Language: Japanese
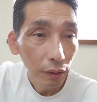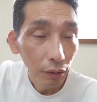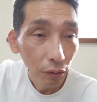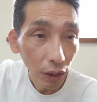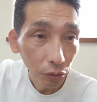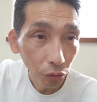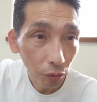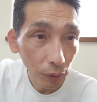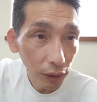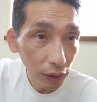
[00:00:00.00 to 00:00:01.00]
だからどこ
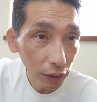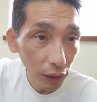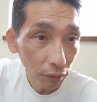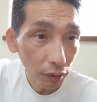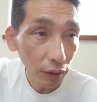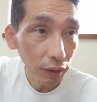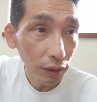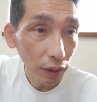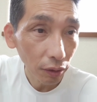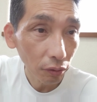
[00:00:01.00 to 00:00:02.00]
まで行っていいかわかんないん
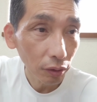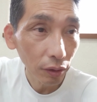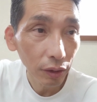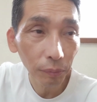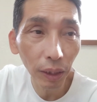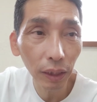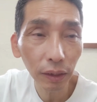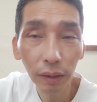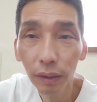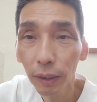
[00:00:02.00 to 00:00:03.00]
だけど。いきま
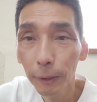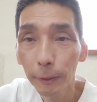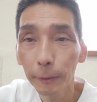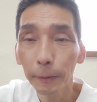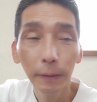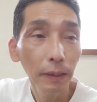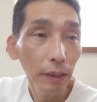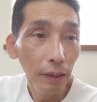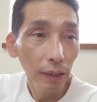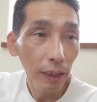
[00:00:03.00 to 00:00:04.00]
す。
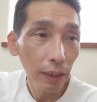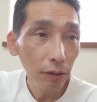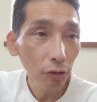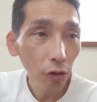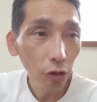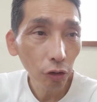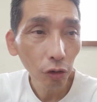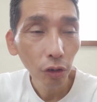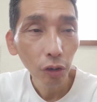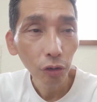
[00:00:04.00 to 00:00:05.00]
えっ、ー、と、
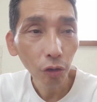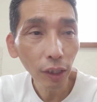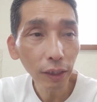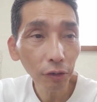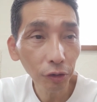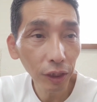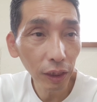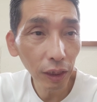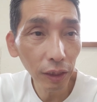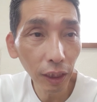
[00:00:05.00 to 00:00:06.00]
トラス辞
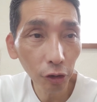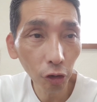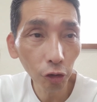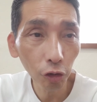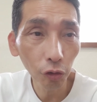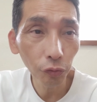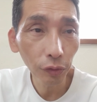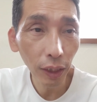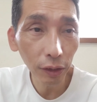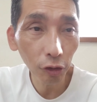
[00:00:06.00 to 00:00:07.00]
任でジョンソン復
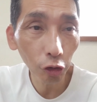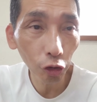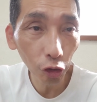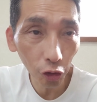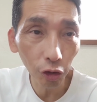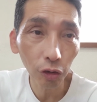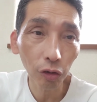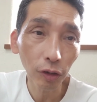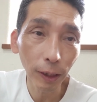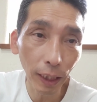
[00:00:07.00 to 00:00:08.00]
活するぞというこ
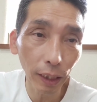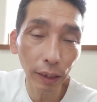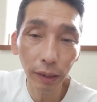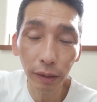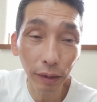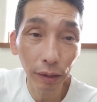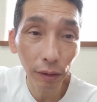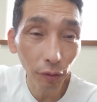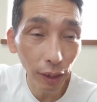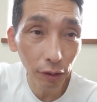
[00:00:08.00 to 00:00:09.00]
とでね。うん、
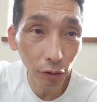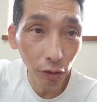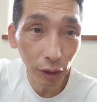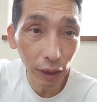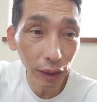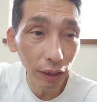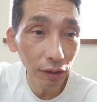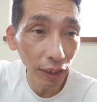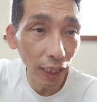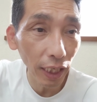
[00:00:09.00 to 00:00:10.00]
これあの、イギリス
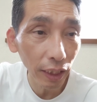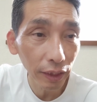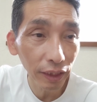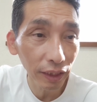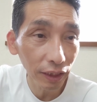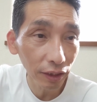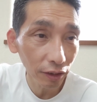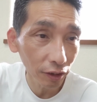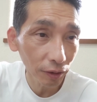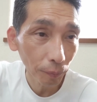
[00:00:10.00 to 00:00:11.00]
ね。イギリス。